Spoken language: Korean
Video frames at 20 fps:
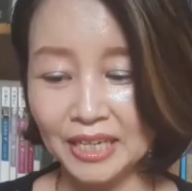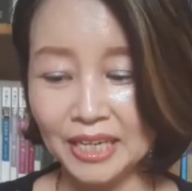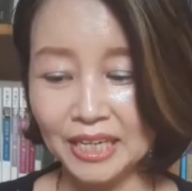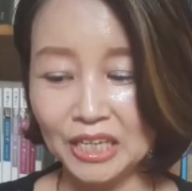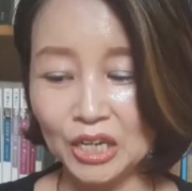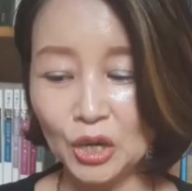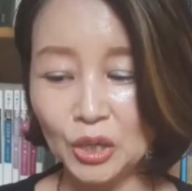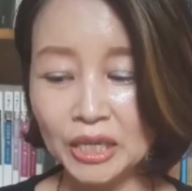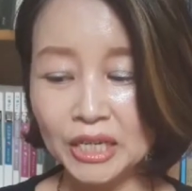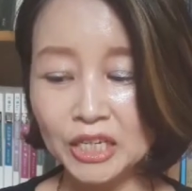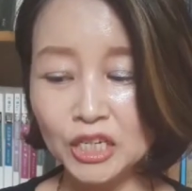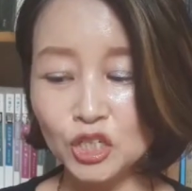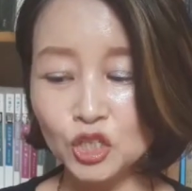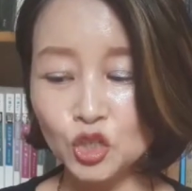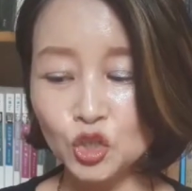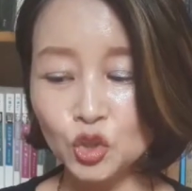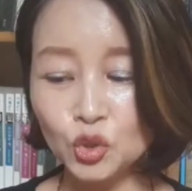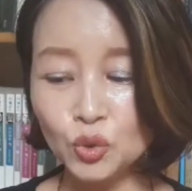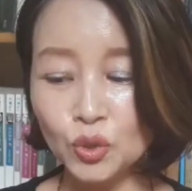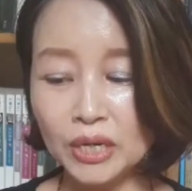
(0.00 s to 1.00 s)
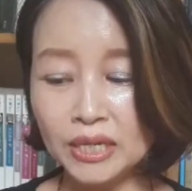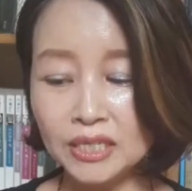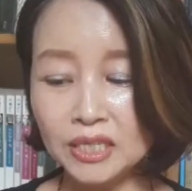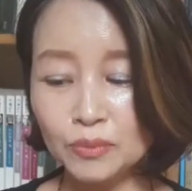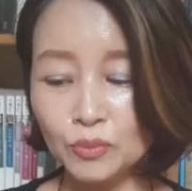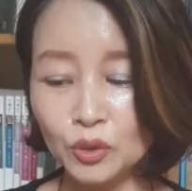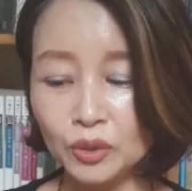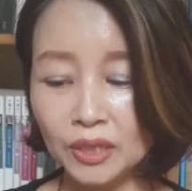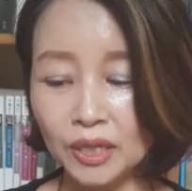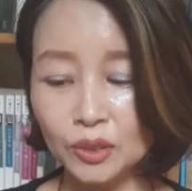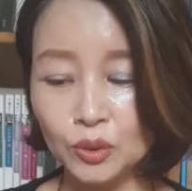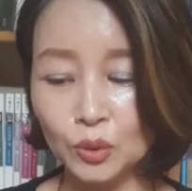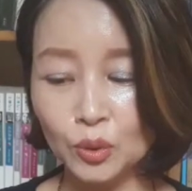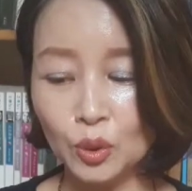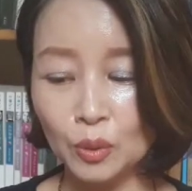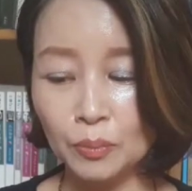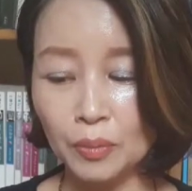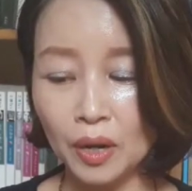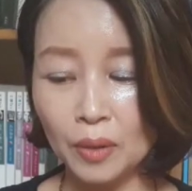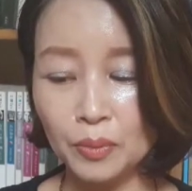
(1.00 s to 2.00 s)
영리를 추구하지
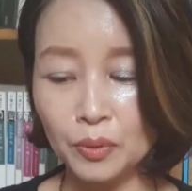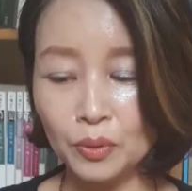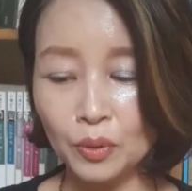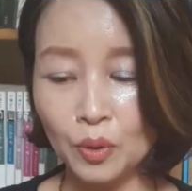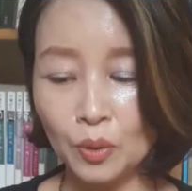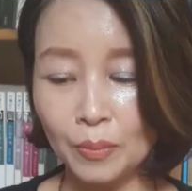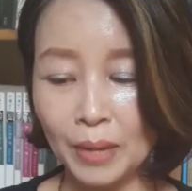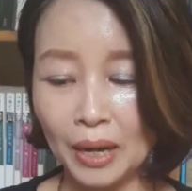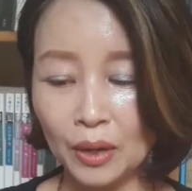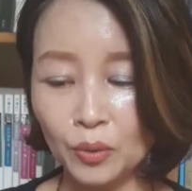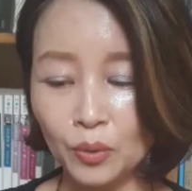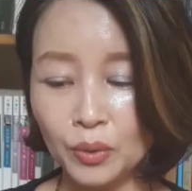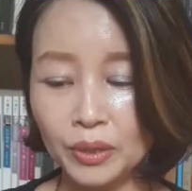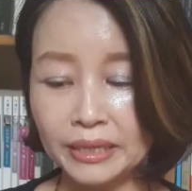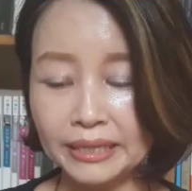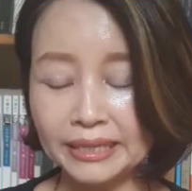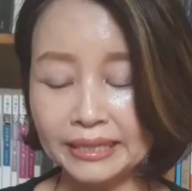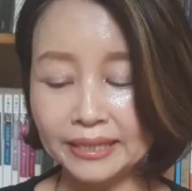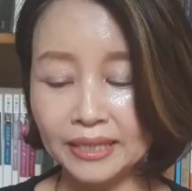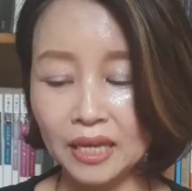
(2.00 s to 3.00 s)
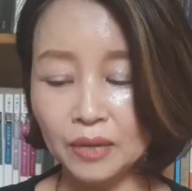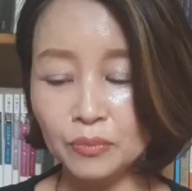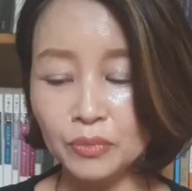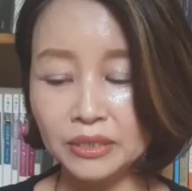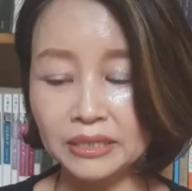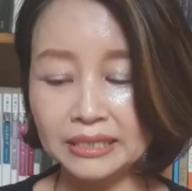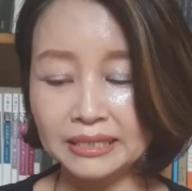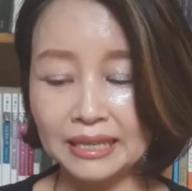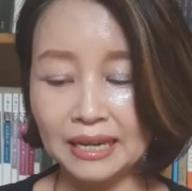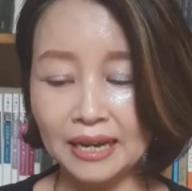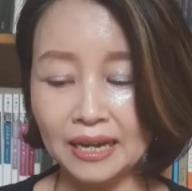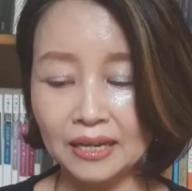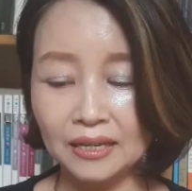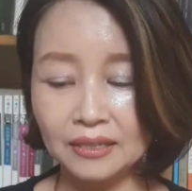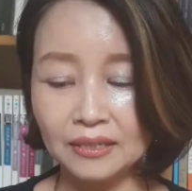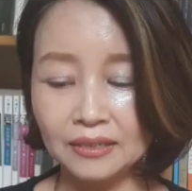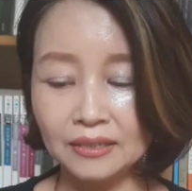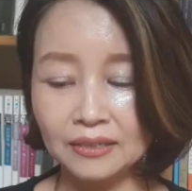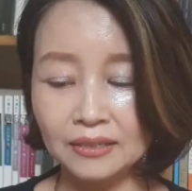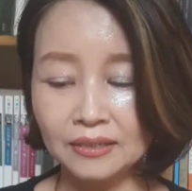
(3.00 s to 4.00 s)
못하도록 법으로 막고 있기 때문이다.
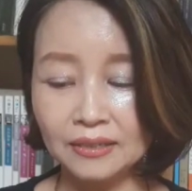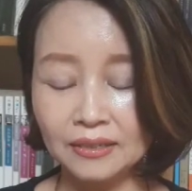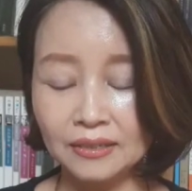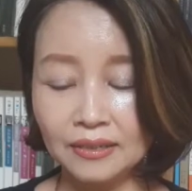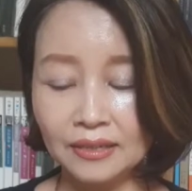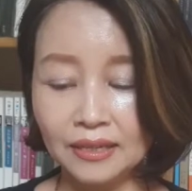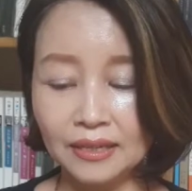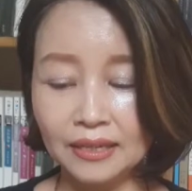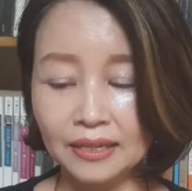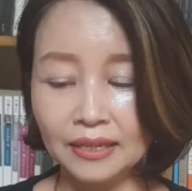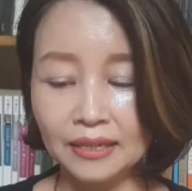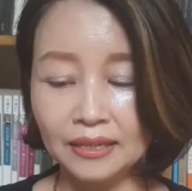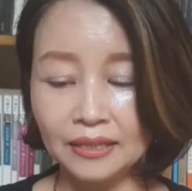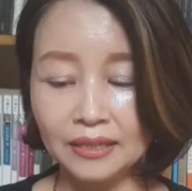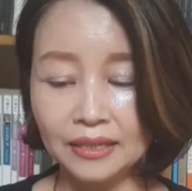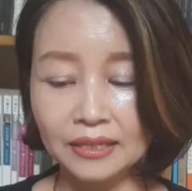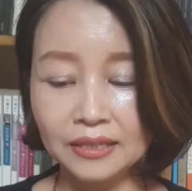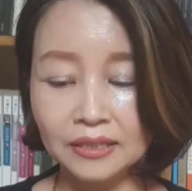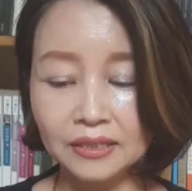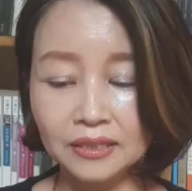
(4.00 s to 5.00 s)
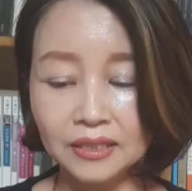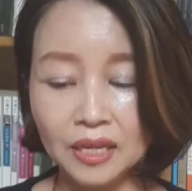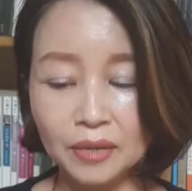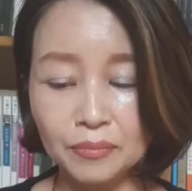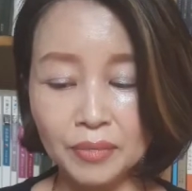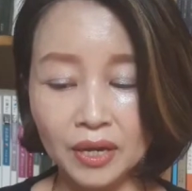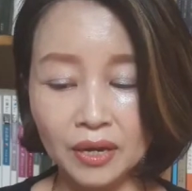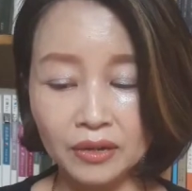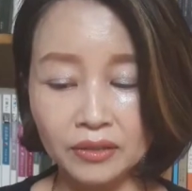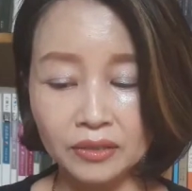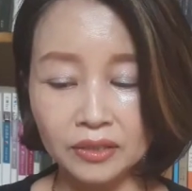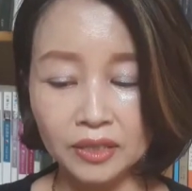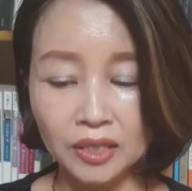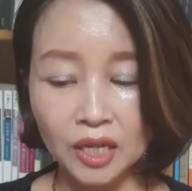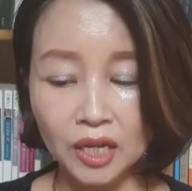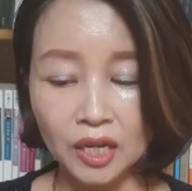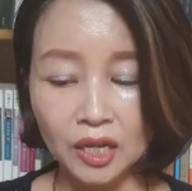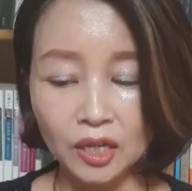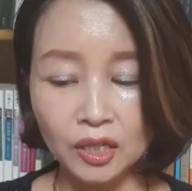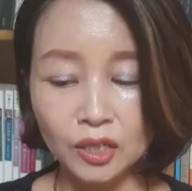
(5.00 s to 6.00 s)
이를테면
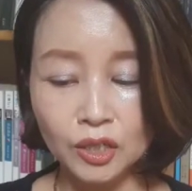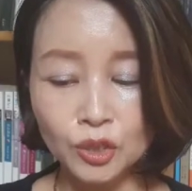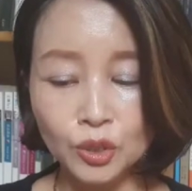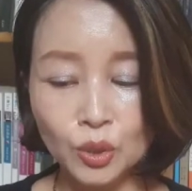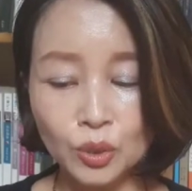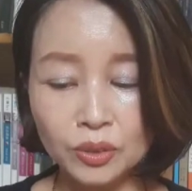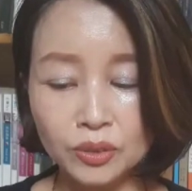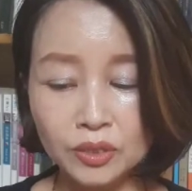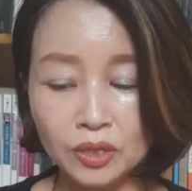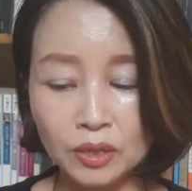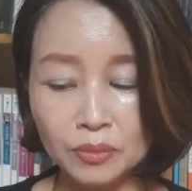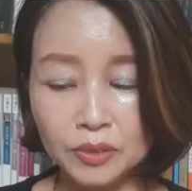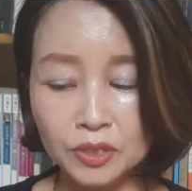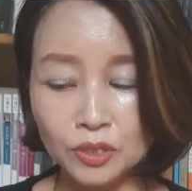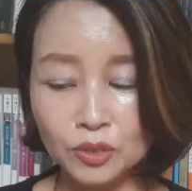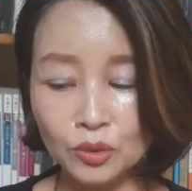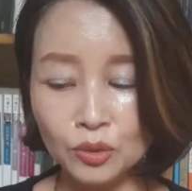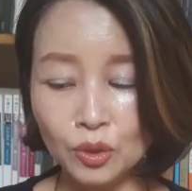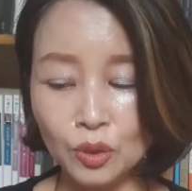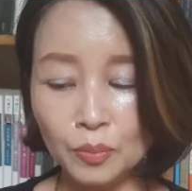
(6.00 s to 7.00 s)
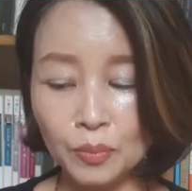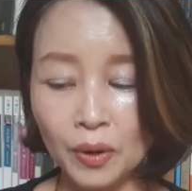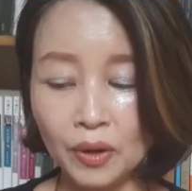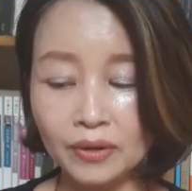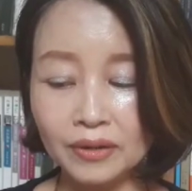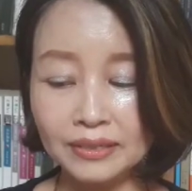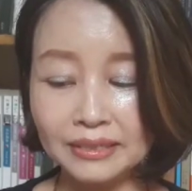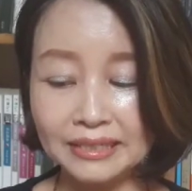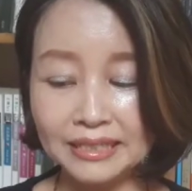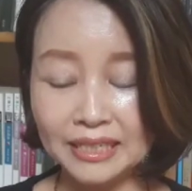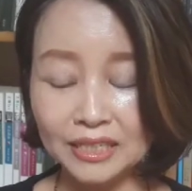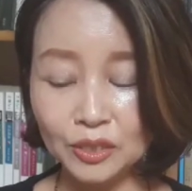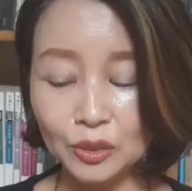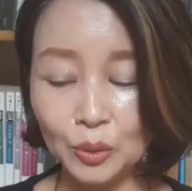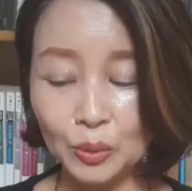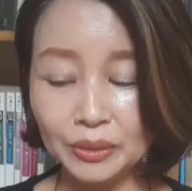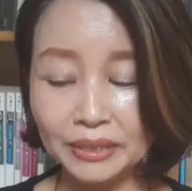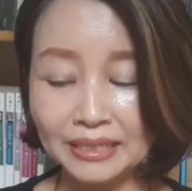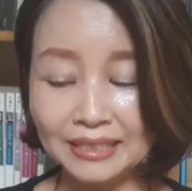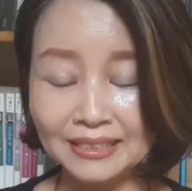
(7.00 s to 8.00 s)
의료 서비스로 벌어들인
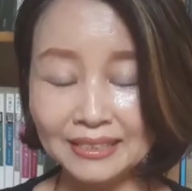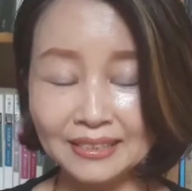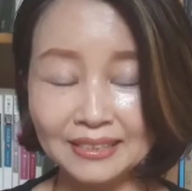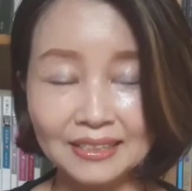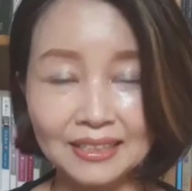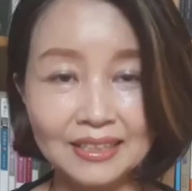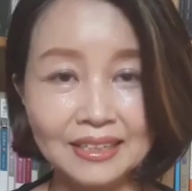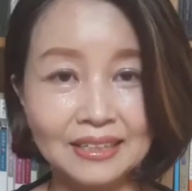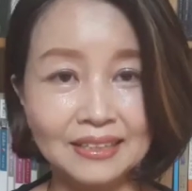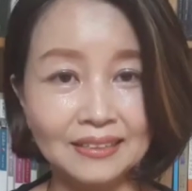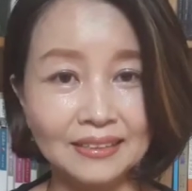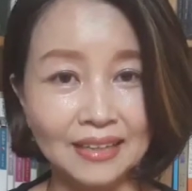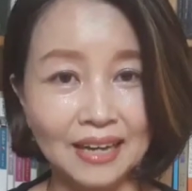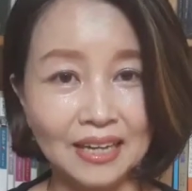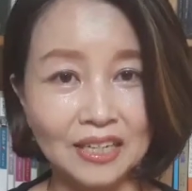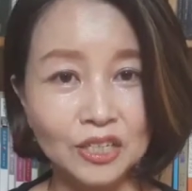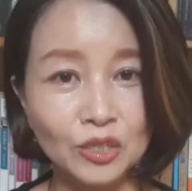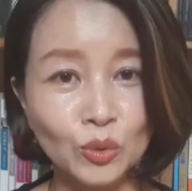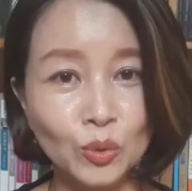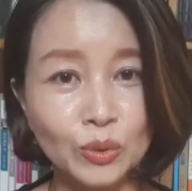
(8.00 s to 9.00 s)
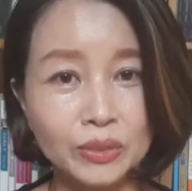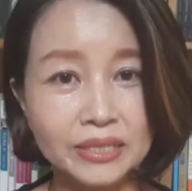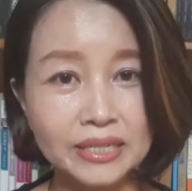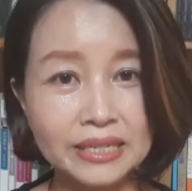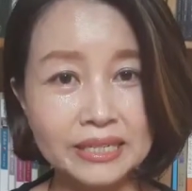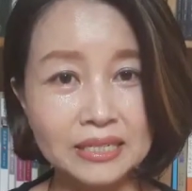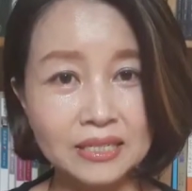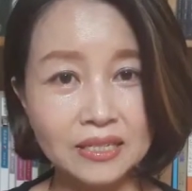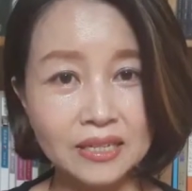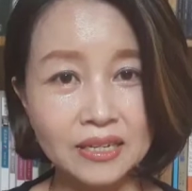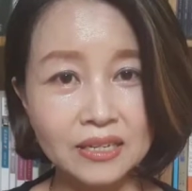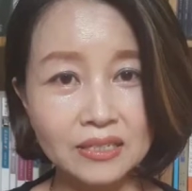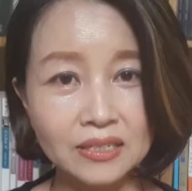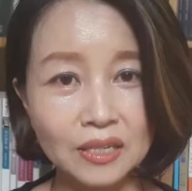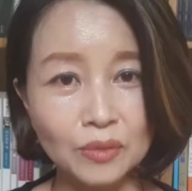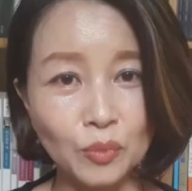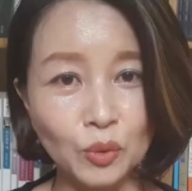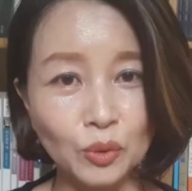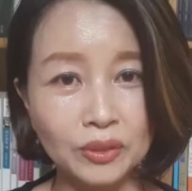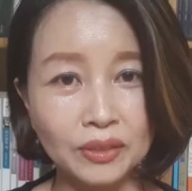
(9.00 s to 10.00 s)
돈은 다른 곳에 쓰이지
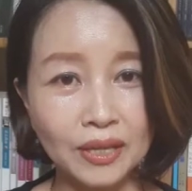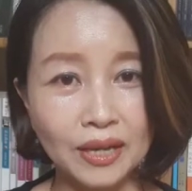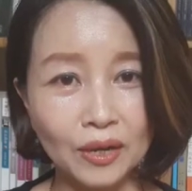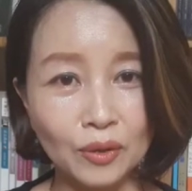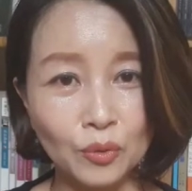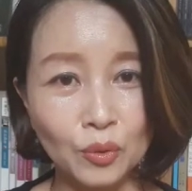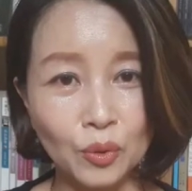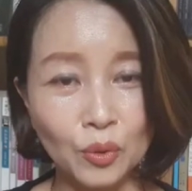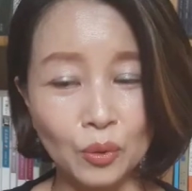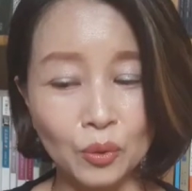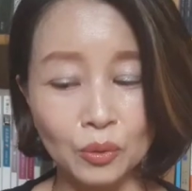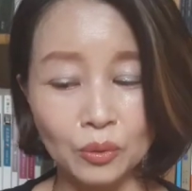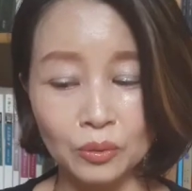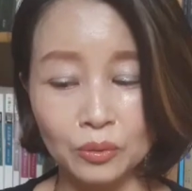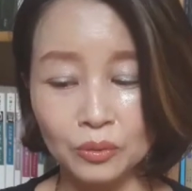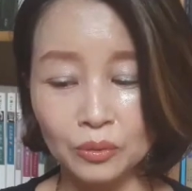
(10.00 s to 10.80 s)
못하고